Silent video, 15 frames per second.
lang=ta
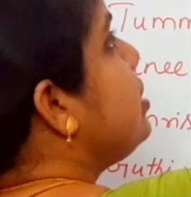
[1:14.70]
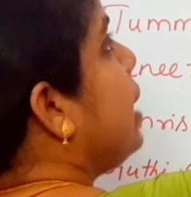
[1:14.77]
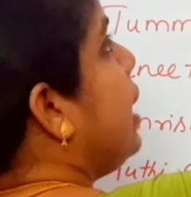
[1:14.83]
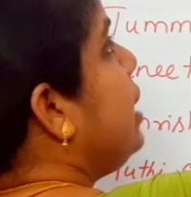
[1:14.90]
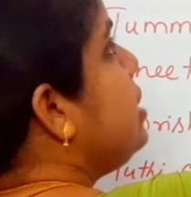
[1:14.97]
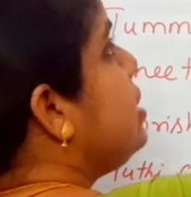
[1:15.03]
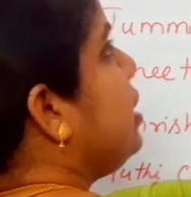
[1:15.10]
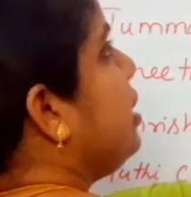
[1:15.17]
இஸ்
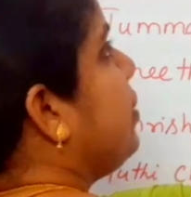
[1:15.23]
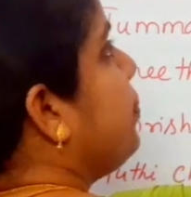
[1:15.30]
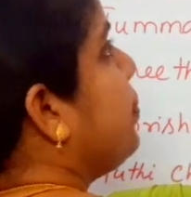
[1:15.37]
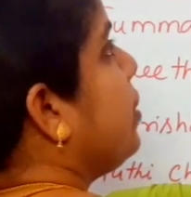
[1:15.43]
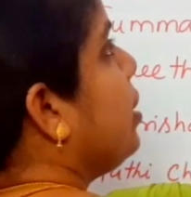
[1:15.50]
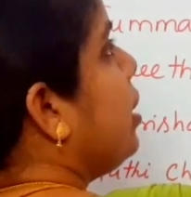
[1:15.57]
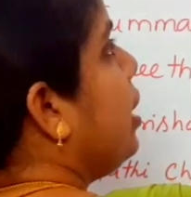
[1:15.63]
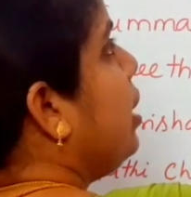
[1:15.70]
எயிட்டீன்
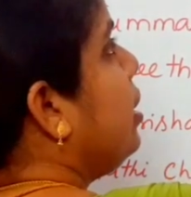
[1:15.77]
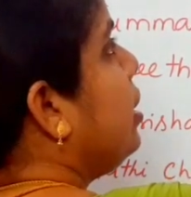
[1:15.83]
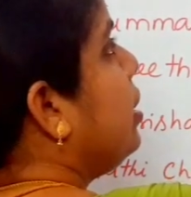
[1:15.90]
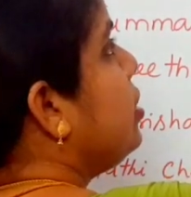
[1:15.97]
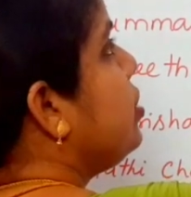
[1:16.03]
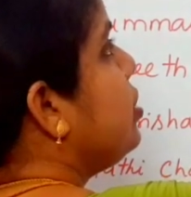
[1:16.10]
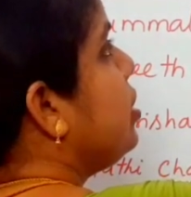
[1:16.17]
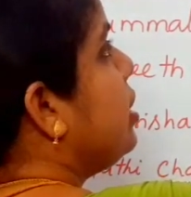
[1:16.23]
அண்ட்
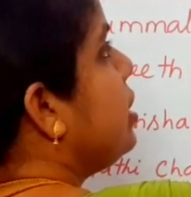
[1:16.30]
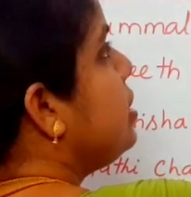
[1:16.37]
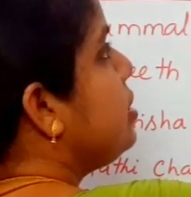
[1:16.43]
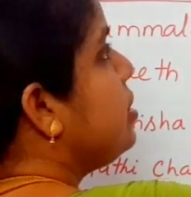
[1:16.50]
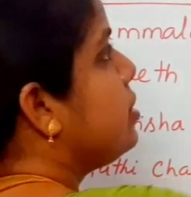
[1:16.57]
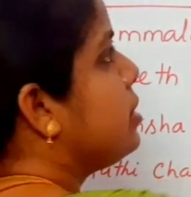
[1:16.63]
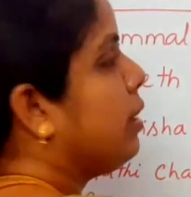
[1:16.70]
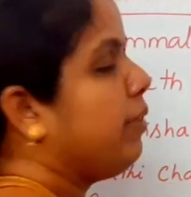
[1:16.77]
ஷீ இஸ்
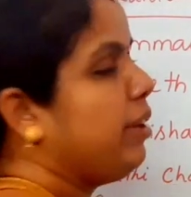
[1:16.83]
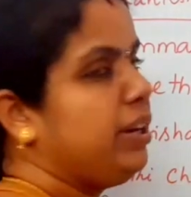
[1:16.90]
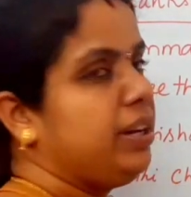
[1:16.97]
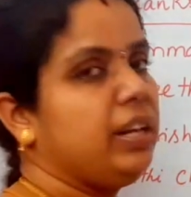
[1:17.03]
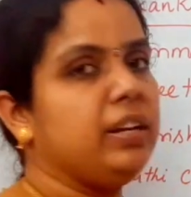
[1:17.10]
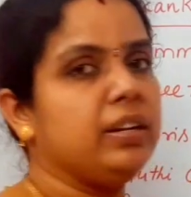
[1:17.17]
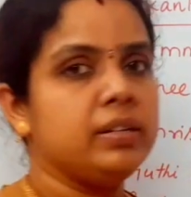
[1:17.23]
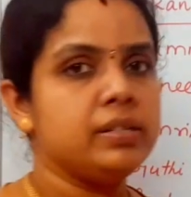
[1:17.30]

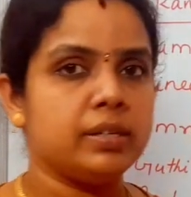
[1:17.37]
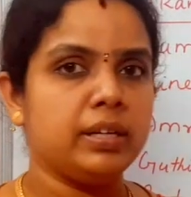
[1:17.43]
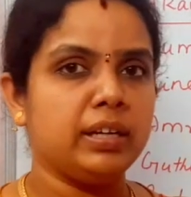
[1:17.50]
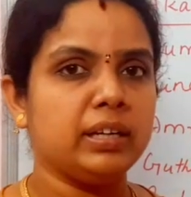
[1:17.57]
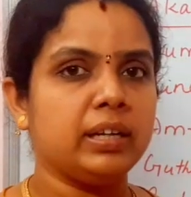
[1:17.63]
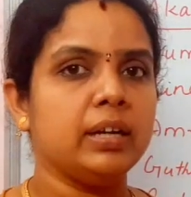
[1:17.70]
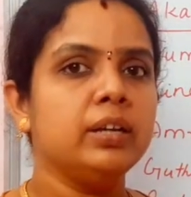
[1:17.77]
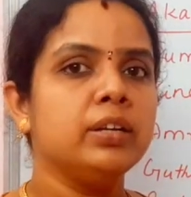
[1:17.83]
செவன்டீன்
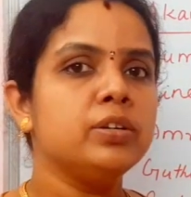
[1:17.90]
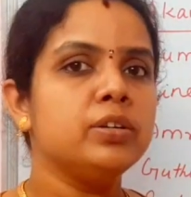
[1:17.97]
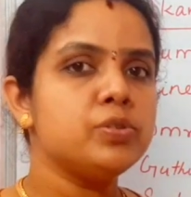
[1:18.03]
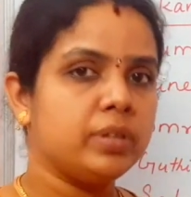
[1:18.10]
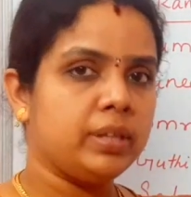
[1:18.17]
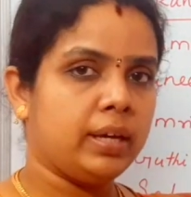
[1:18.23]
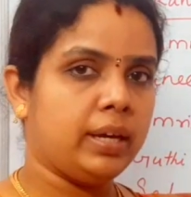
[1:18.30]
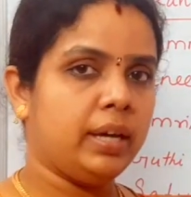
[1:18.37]
சரிங்களா
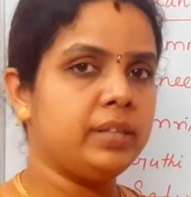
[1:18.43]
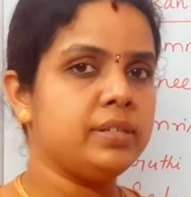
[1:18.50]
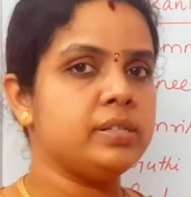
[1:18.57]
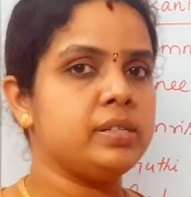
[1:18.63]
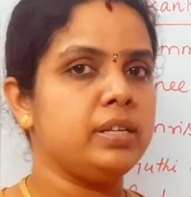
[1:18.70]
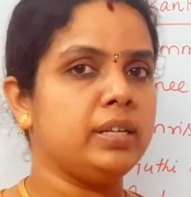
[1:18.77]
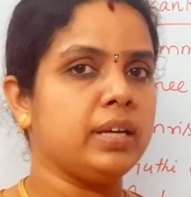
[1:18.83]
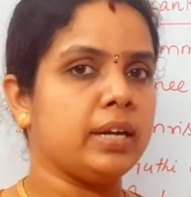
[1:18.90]
ஸோ அந்த ஏஜ்
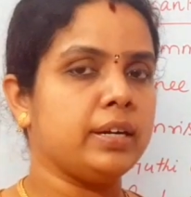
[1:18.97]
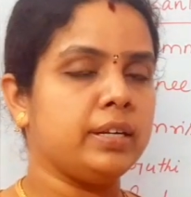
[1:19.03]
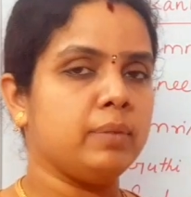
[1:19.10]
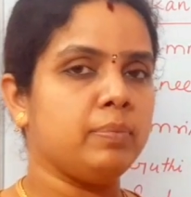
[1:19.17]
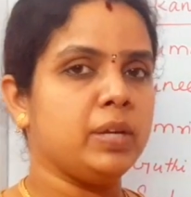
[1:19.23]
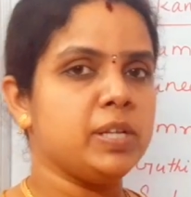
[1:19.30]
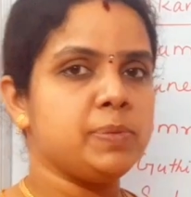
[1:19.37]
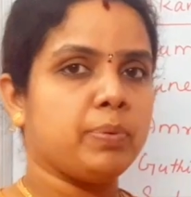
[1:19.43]

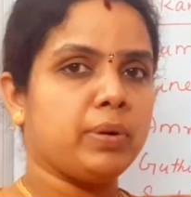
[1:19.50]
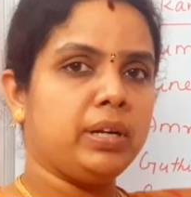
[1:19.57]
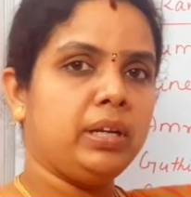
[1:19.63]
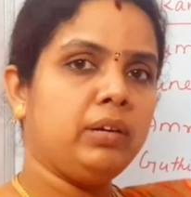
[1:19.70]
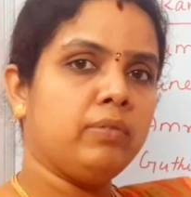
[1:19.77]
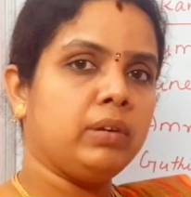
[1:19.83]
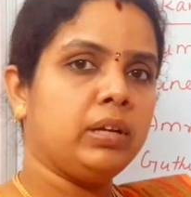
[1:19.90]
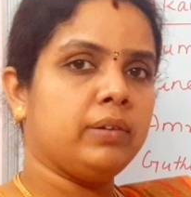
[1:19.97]
சீனியாரிட்டியை பேஸ்
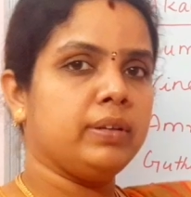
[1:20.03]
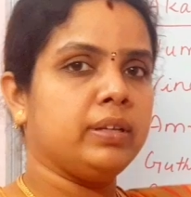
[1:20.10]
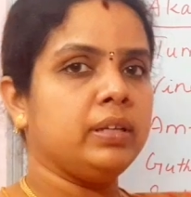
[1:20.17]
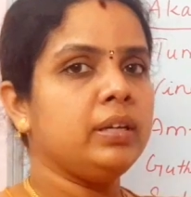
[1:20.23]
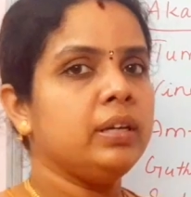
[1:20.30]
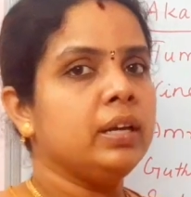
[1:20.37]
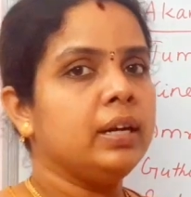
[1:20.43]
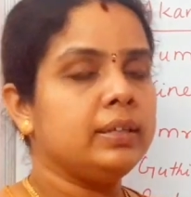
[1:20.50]
பண்ணி இவங்களுக்கு
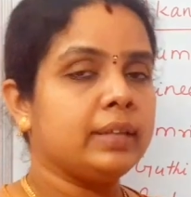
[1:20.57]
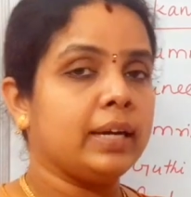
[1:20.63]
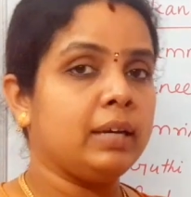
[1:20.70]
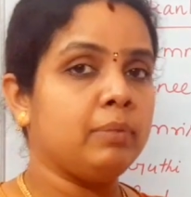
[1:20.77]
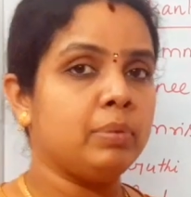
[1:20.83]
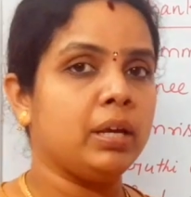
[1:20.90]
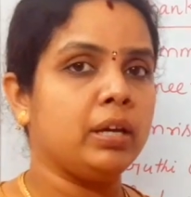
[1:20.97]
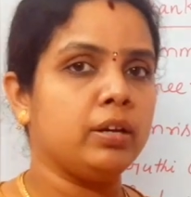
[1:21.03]
வந்து டை
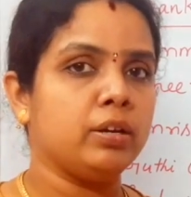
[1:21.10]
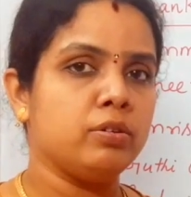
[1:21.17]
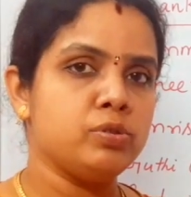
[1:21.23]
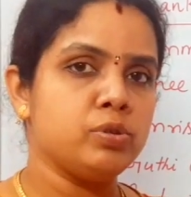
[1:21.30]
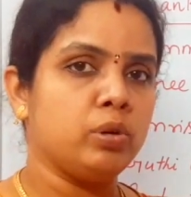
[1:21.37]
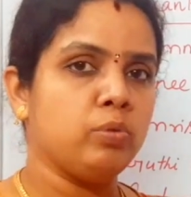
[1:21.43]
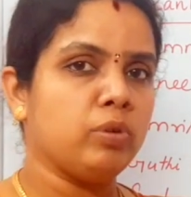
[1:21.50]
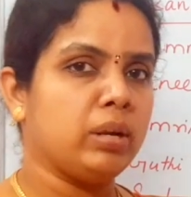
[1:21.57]

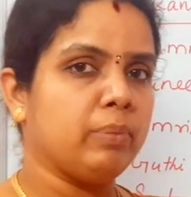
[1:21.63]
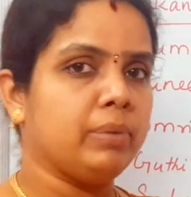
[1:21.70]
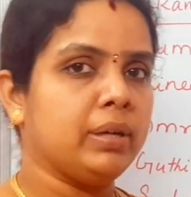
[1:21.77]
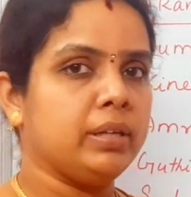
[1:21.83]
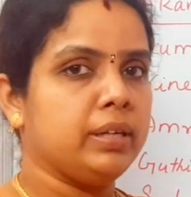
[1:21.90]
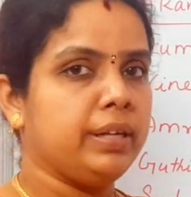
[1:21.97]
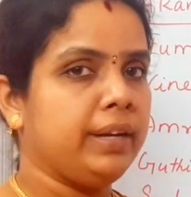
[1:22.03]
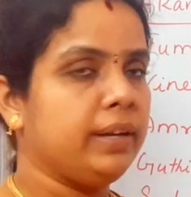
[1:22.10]
பிரேக்கர்னு சொல்லுவோம் நம்ம
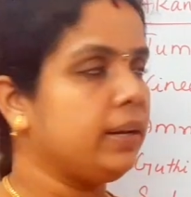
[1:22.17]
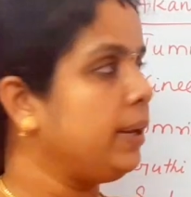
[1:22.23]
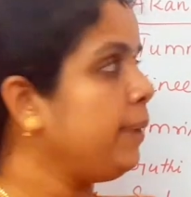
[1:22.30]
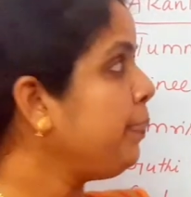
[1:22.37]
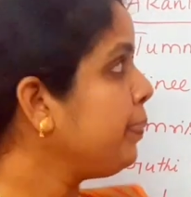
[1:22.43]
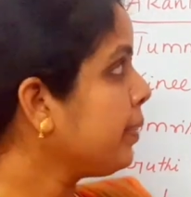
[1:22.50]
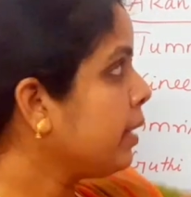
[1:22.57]
அதை நீட்டில்